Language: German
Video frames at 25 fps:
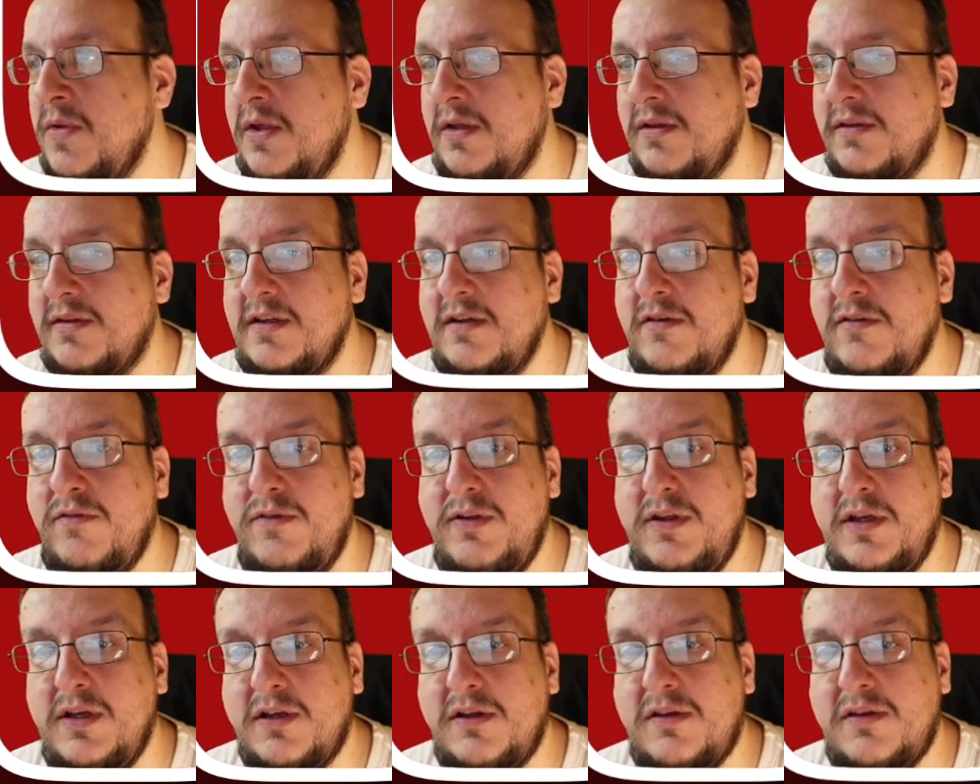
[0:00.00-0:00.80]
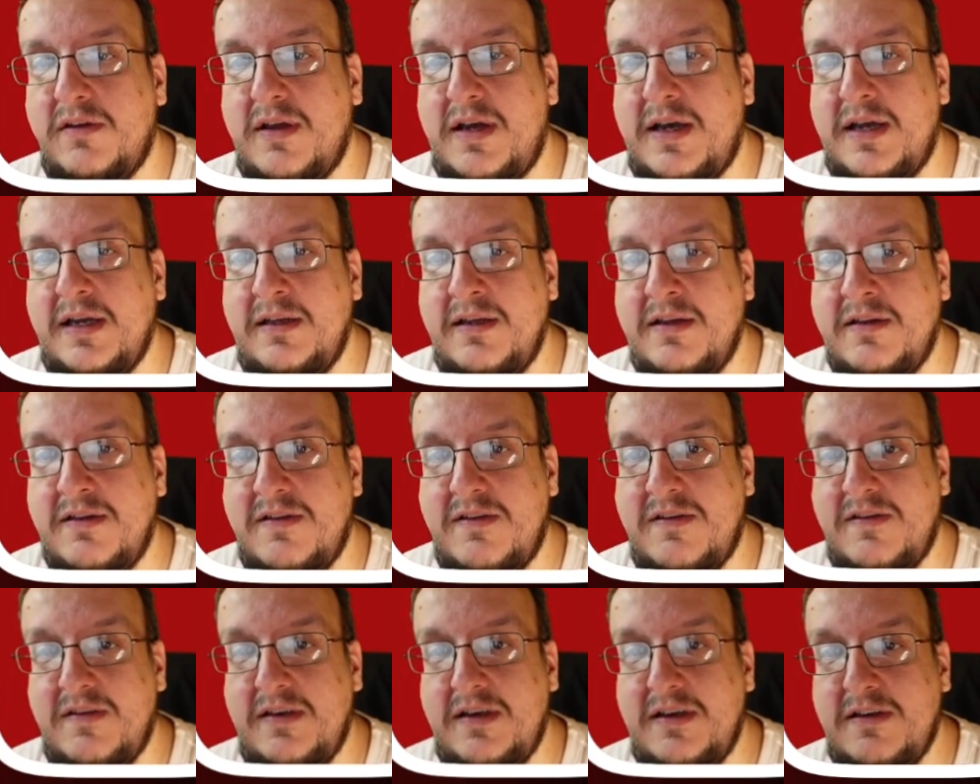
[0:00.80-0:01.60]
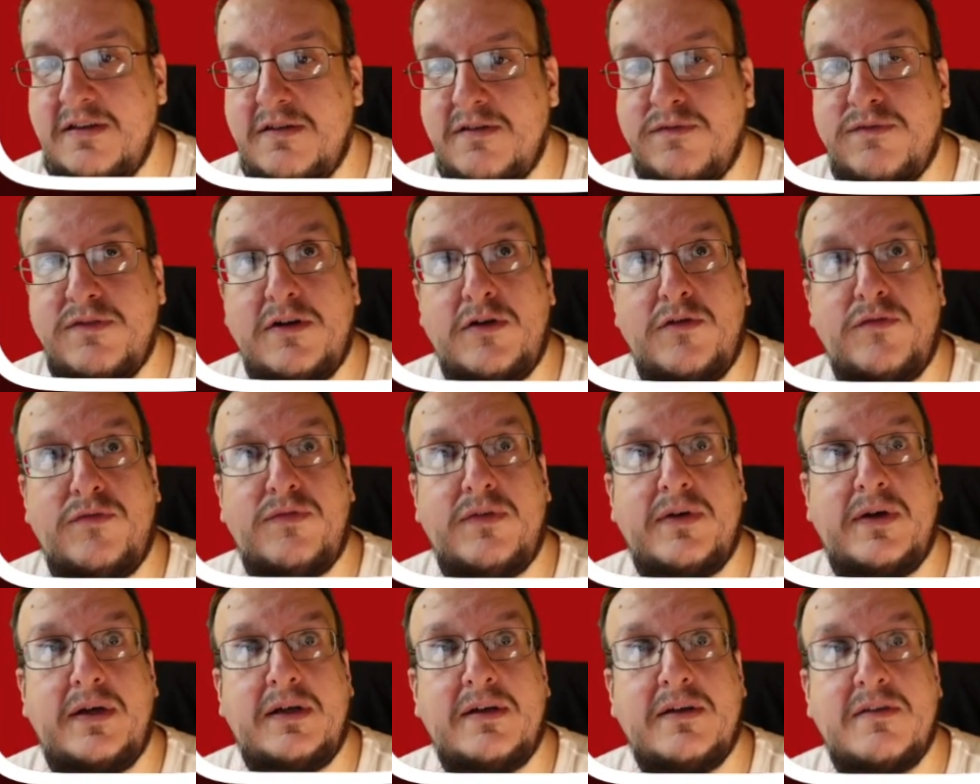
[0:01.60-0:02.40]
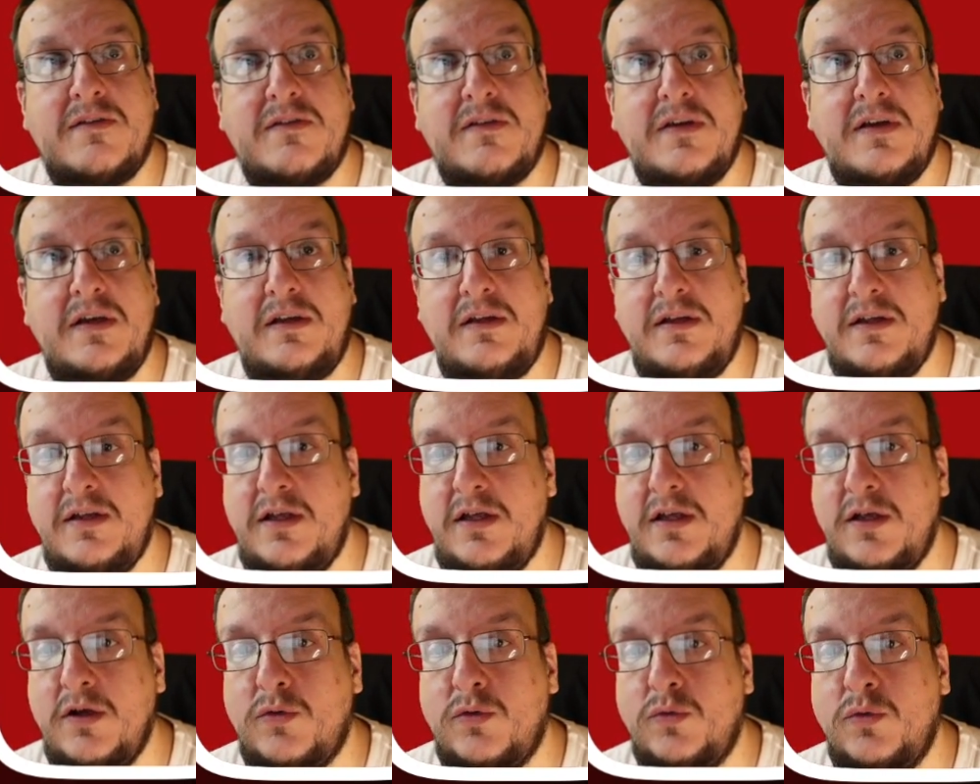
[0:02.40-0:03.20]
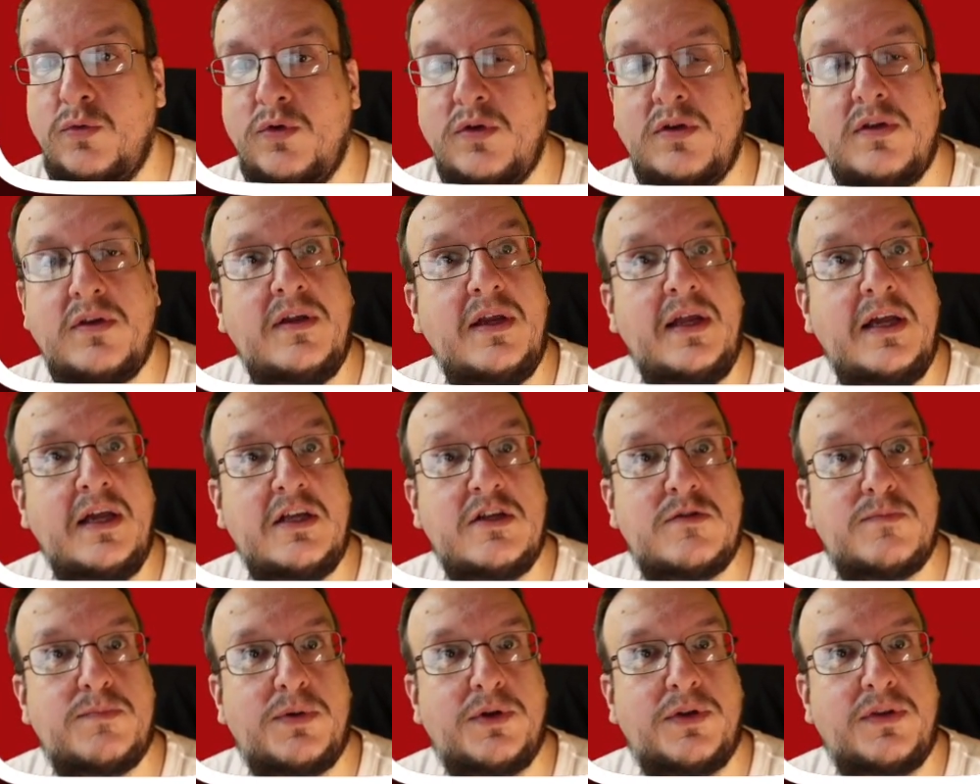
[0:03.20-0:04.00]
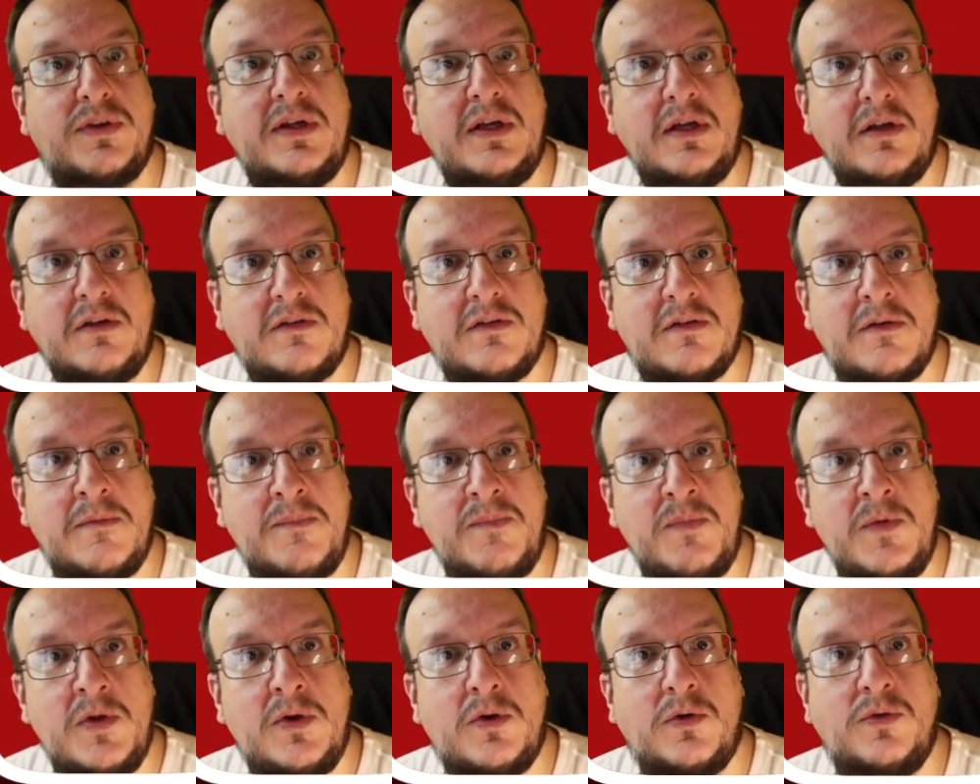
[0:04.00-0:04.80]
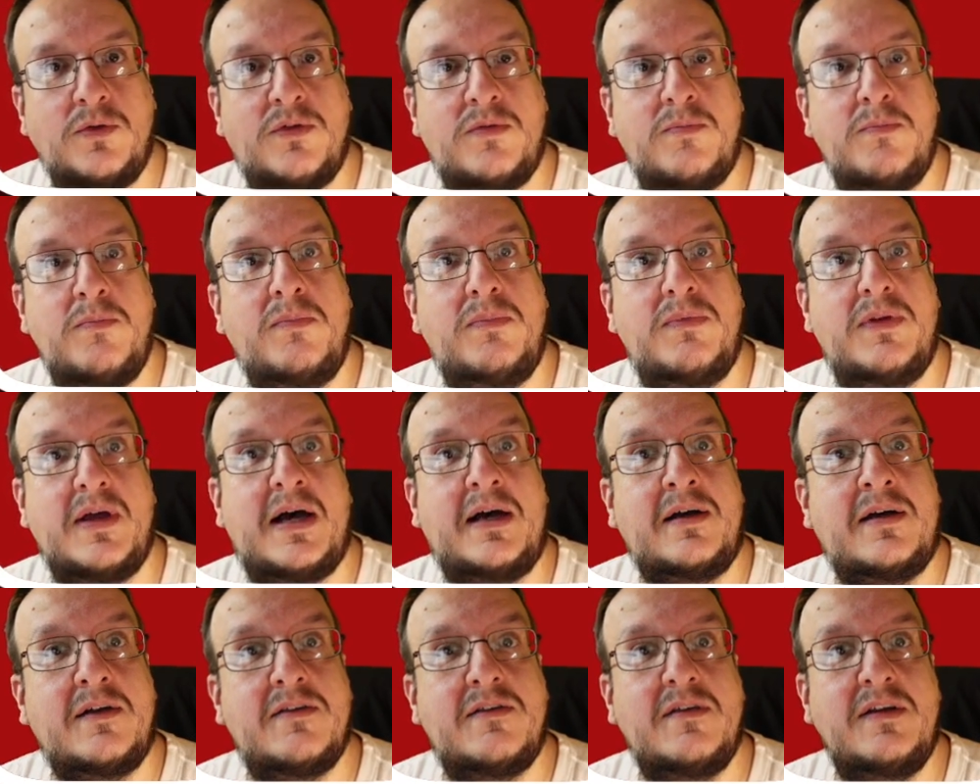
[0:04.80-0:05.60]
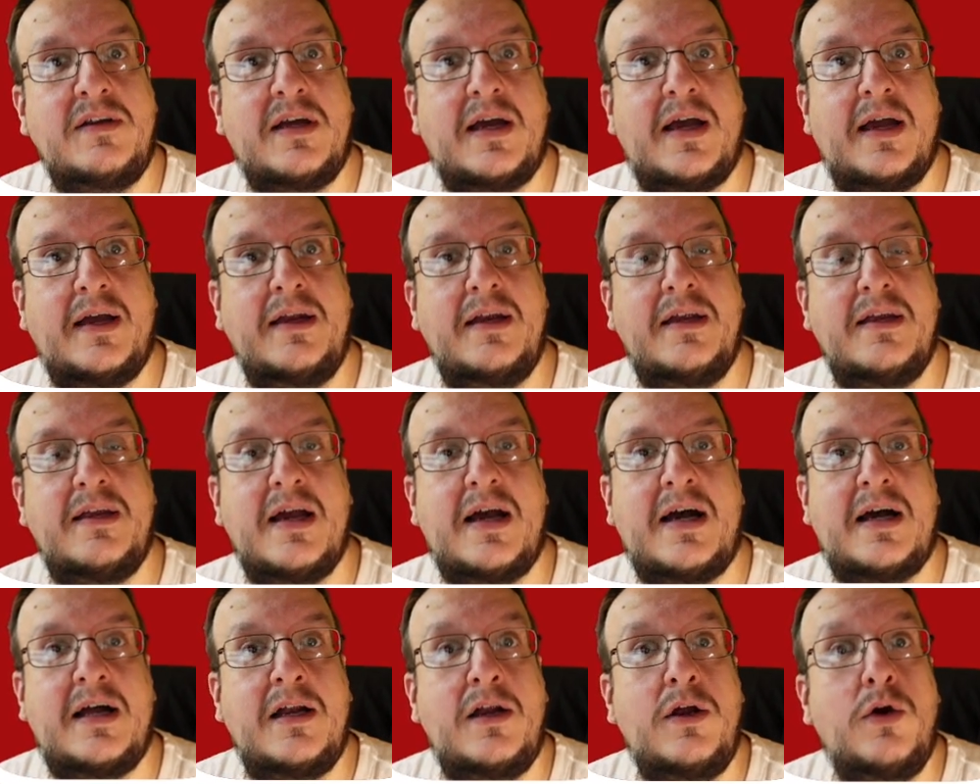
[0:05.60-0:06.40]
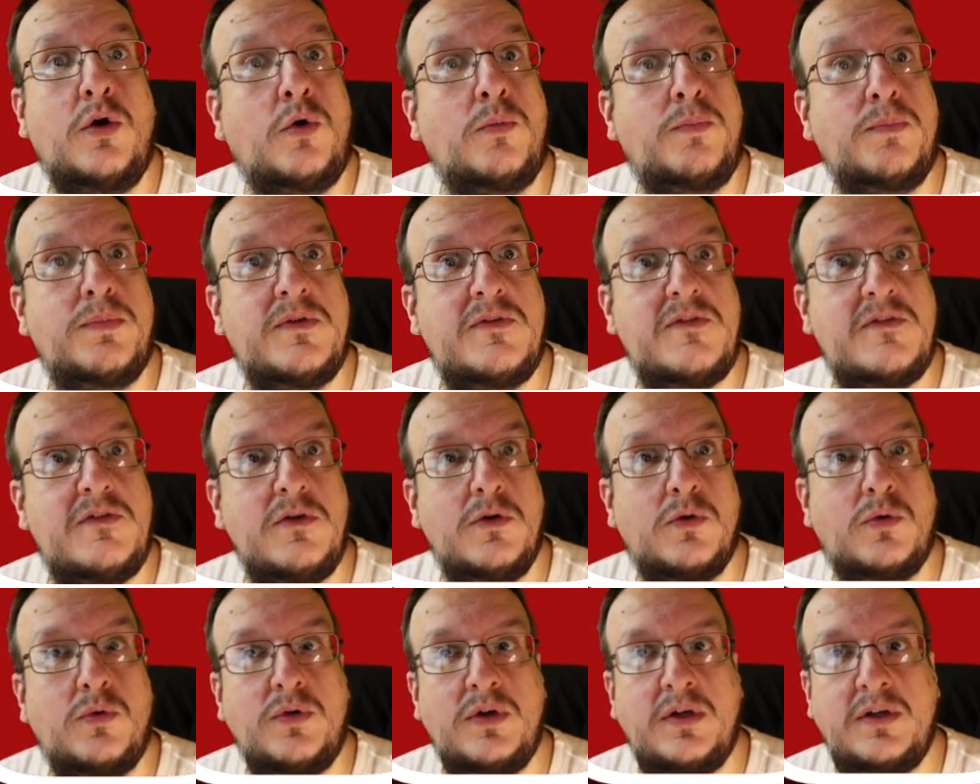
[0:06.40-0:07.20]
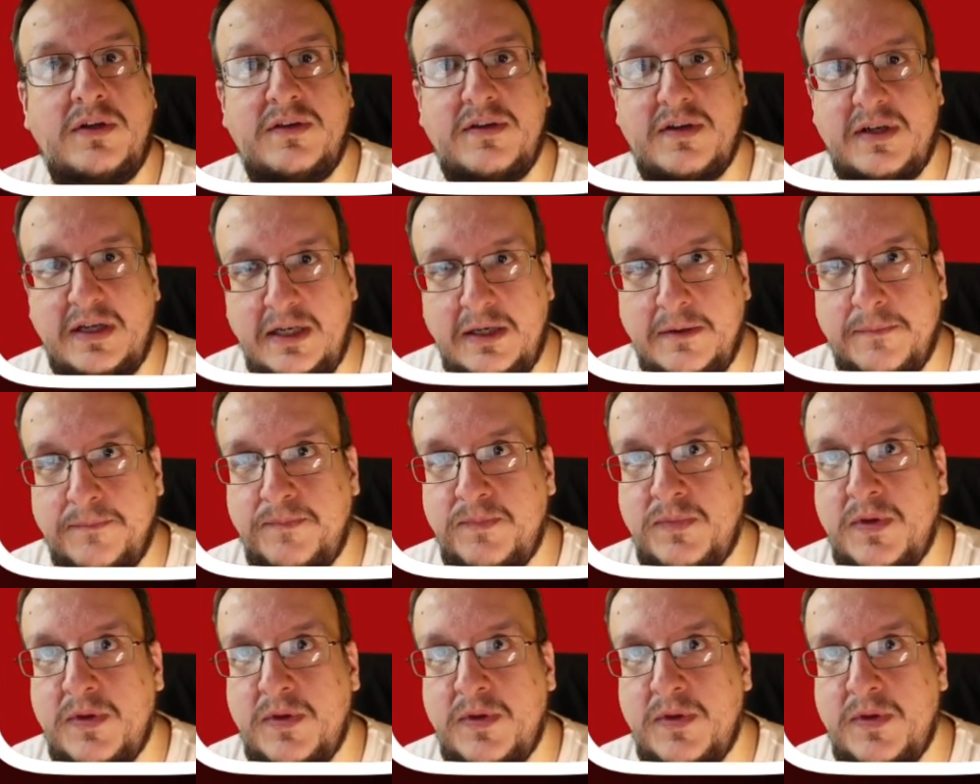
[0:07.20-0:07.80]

dann wird ein CSV-File, das seht ihr hier unten, exportiert und da sind eigentlich alle Optionen drin.